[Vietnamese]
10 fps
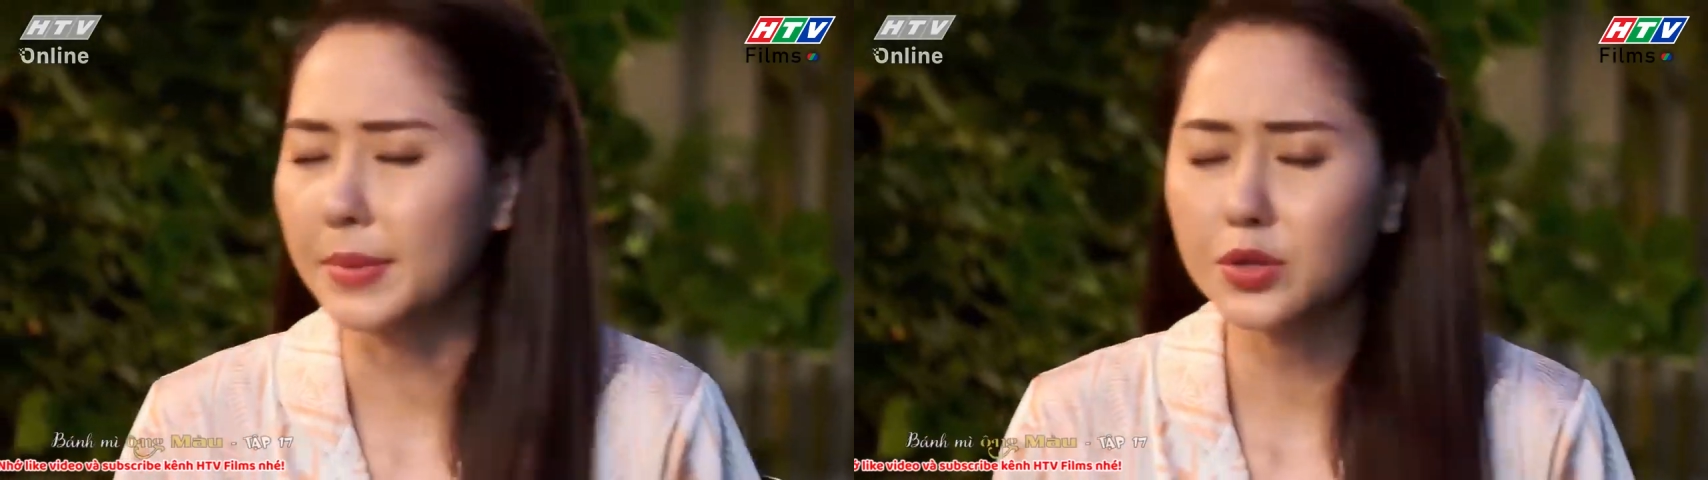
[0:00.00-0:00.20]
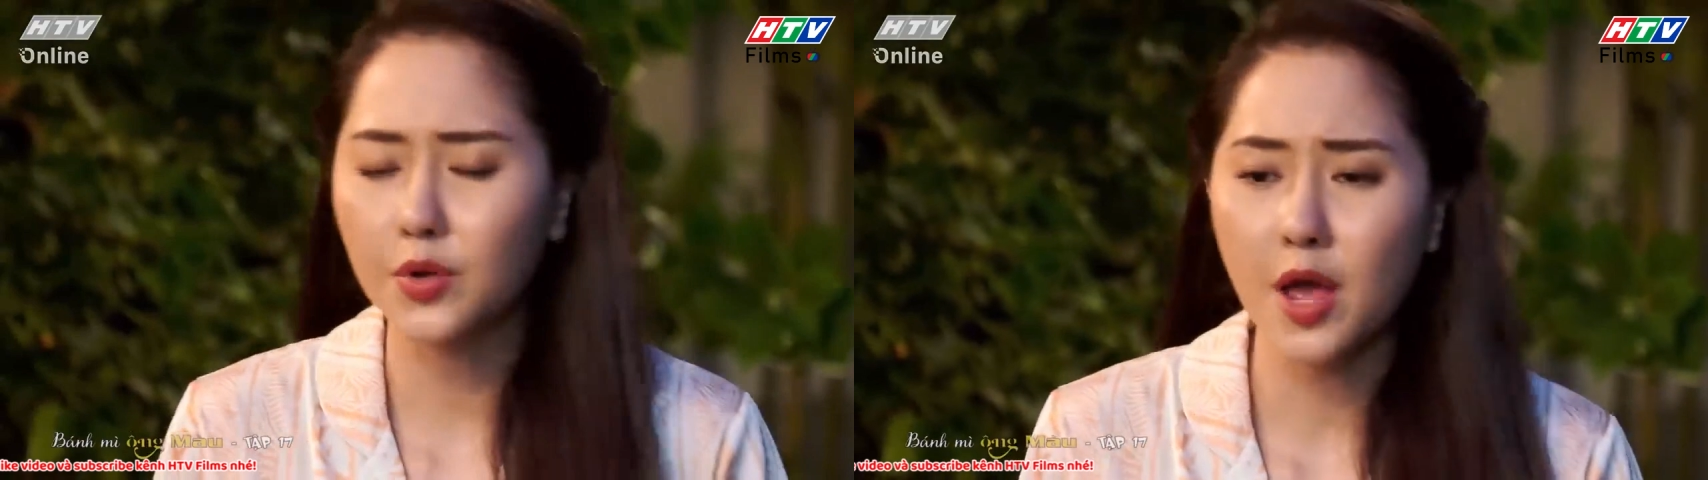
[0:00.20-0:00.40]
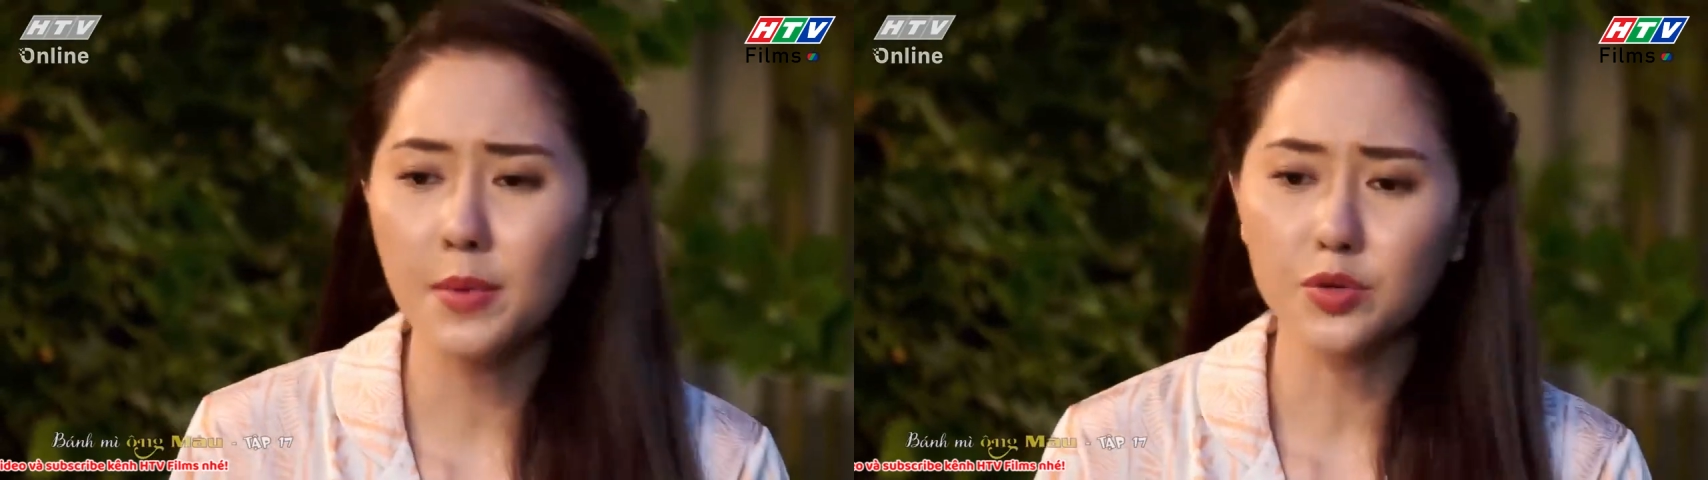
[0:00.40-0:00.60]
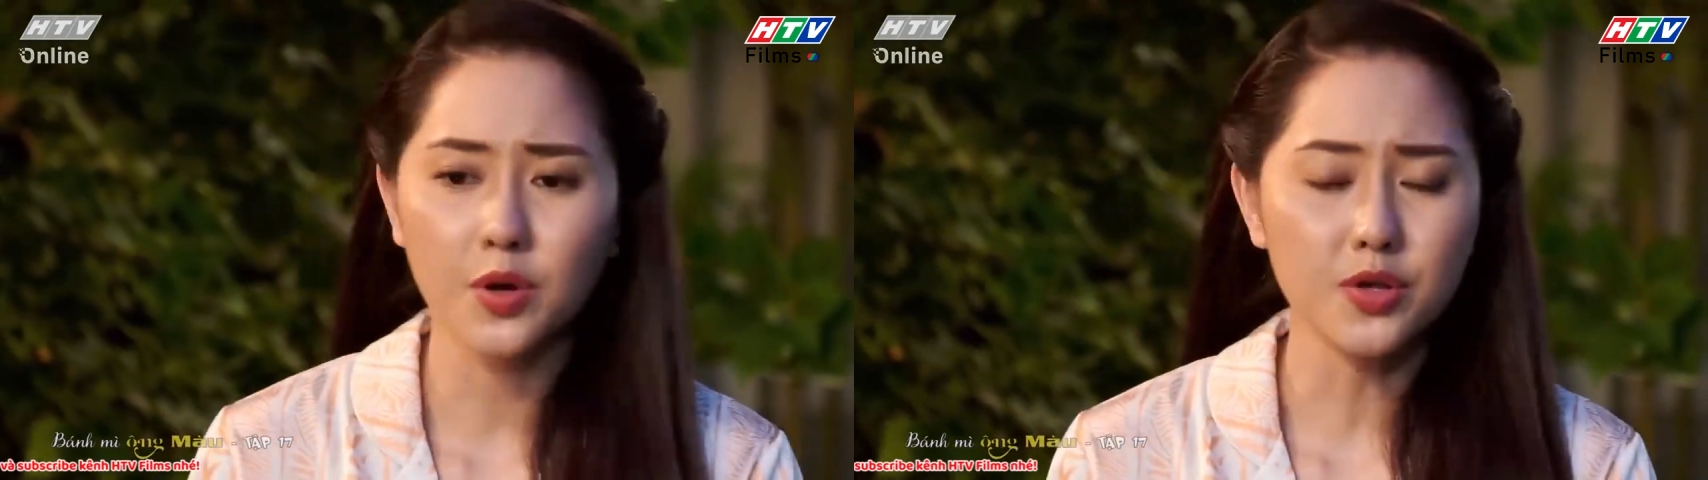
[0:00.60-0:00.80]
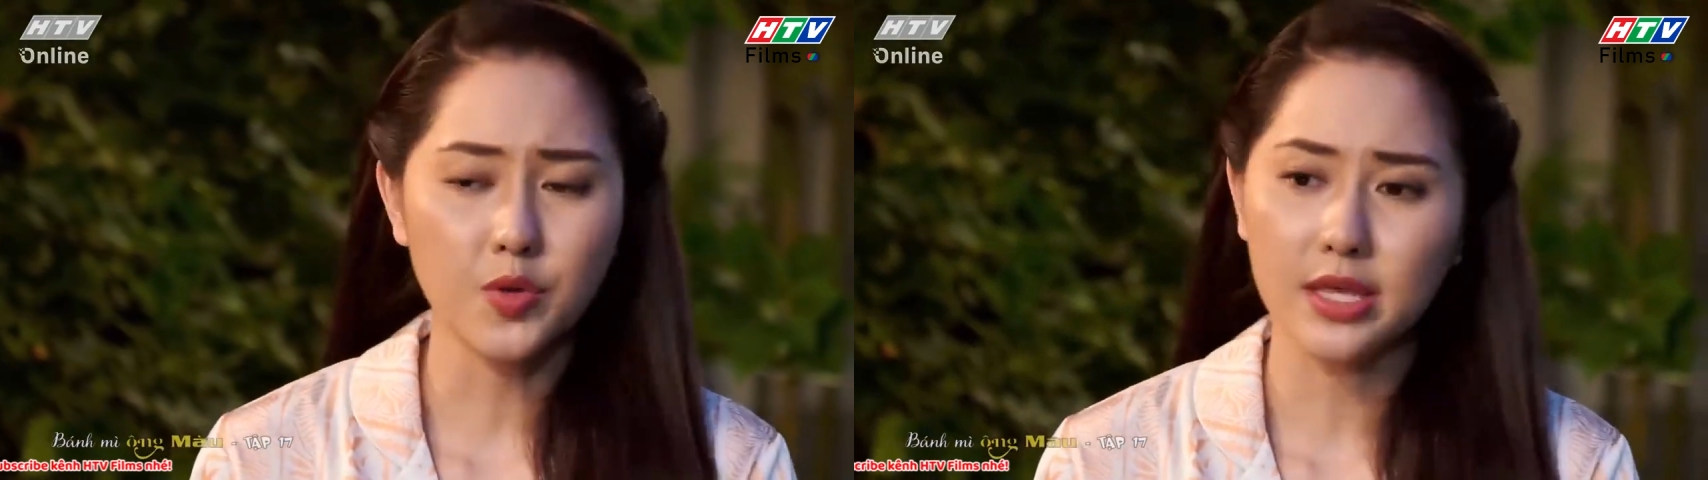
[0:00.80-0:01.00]
cảm thấy tôi nếu mà
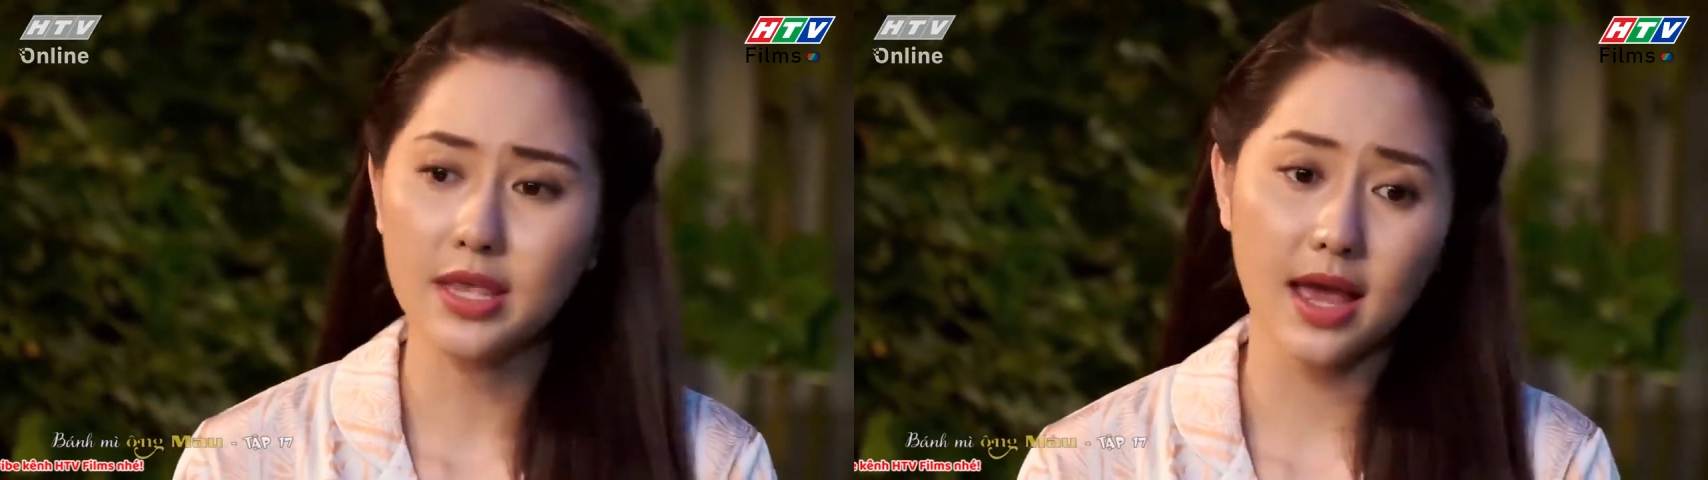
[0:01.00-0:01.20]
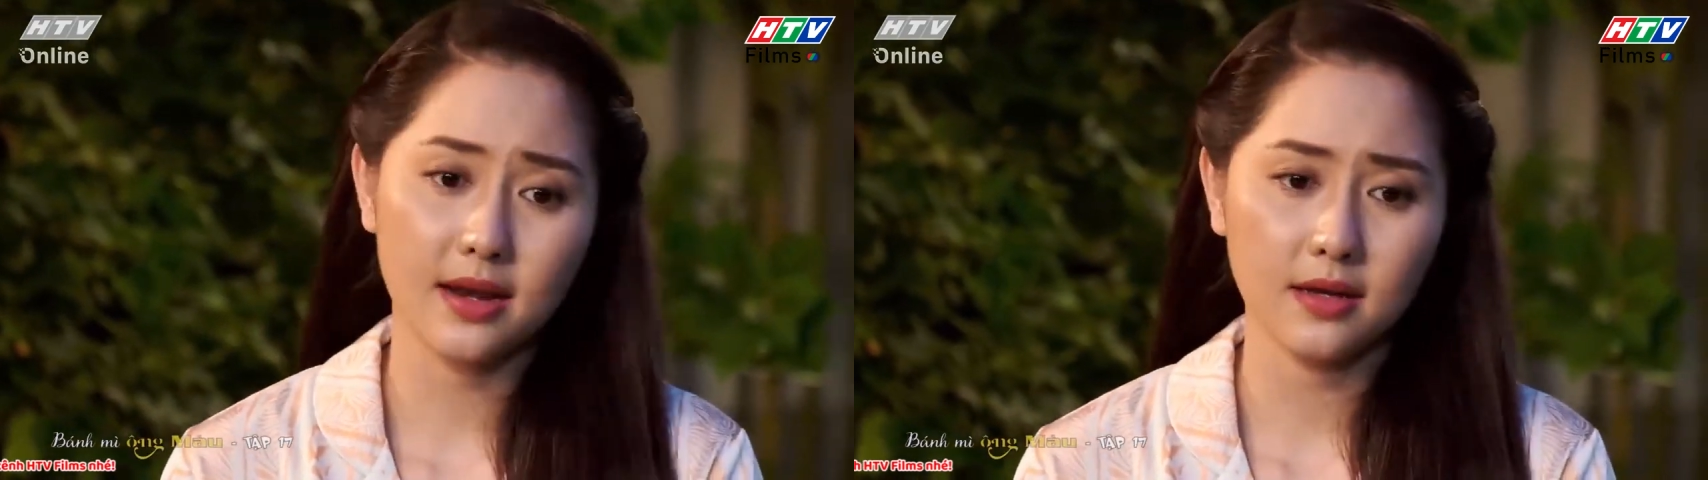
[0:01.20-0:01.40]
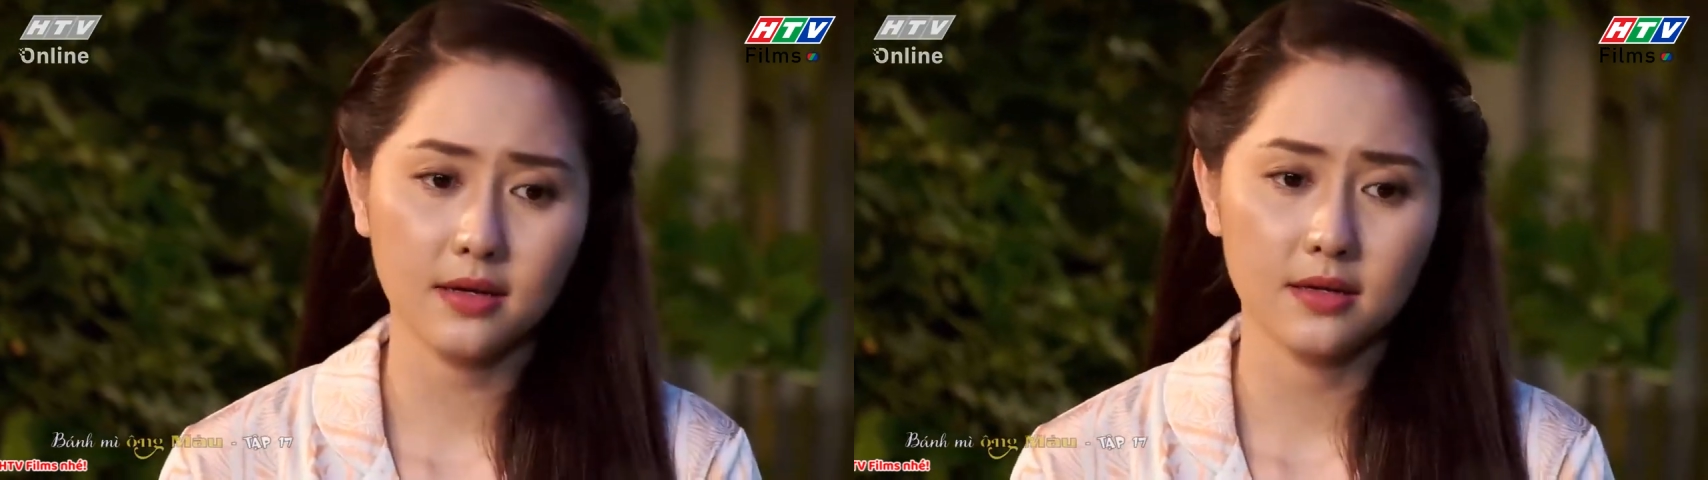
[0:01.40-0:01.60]
tôi nói chuyện với anh